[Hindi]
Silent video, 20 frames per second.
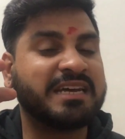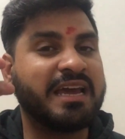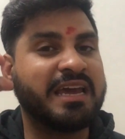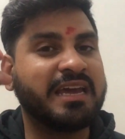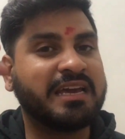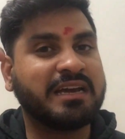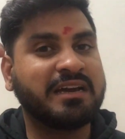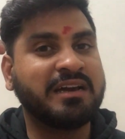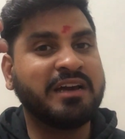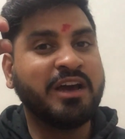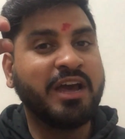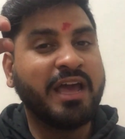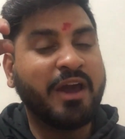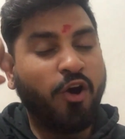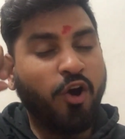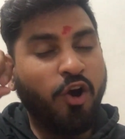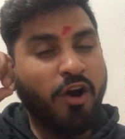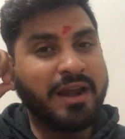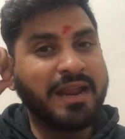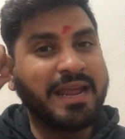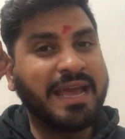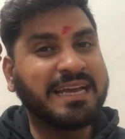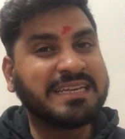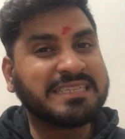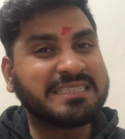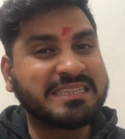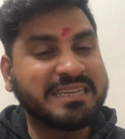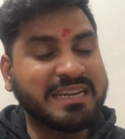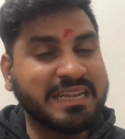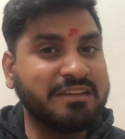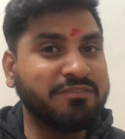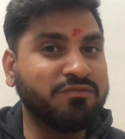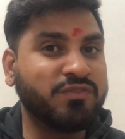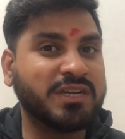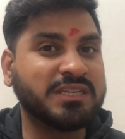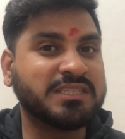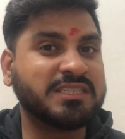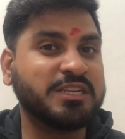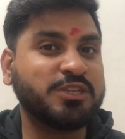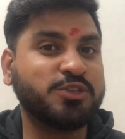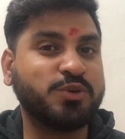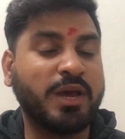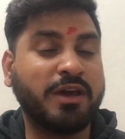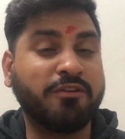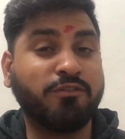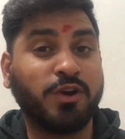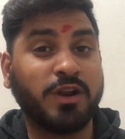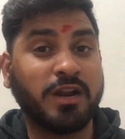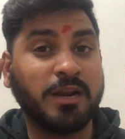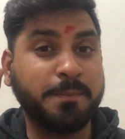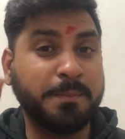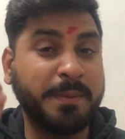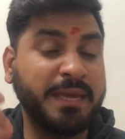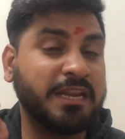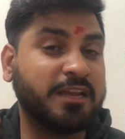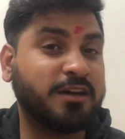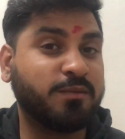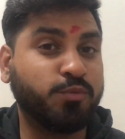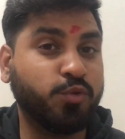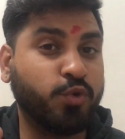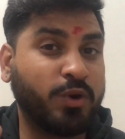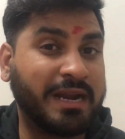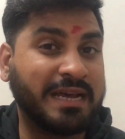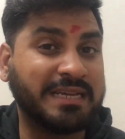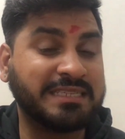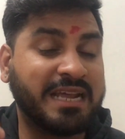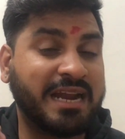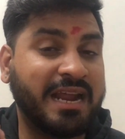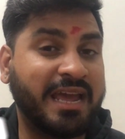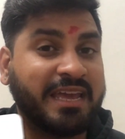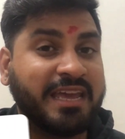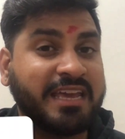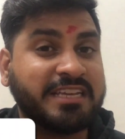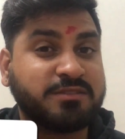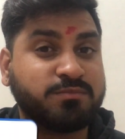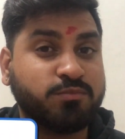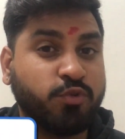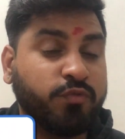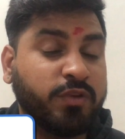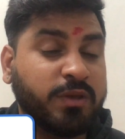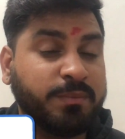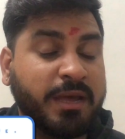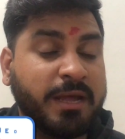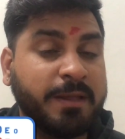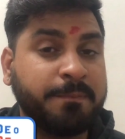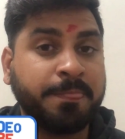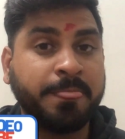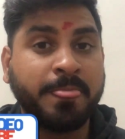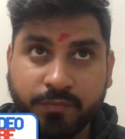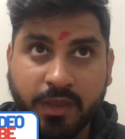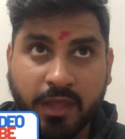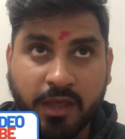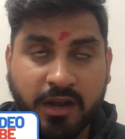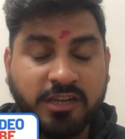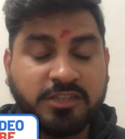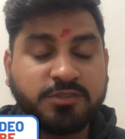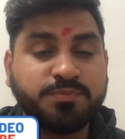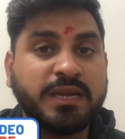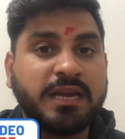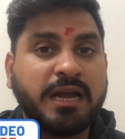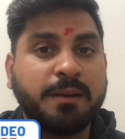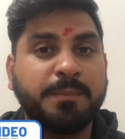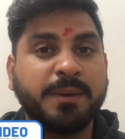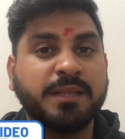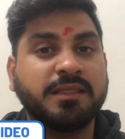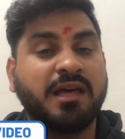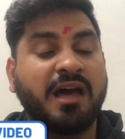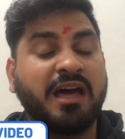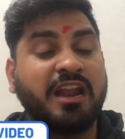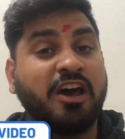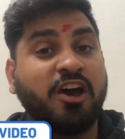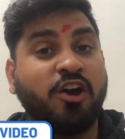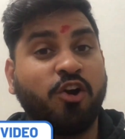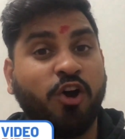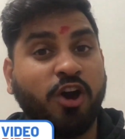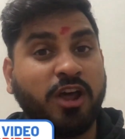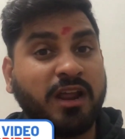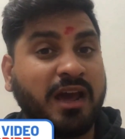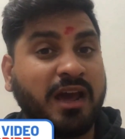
का एक और एक्सट्रीम वर्जन जो है वो रणबीर कपूर नजर आएंगे इस मूवी में रश्मिका मंदाना और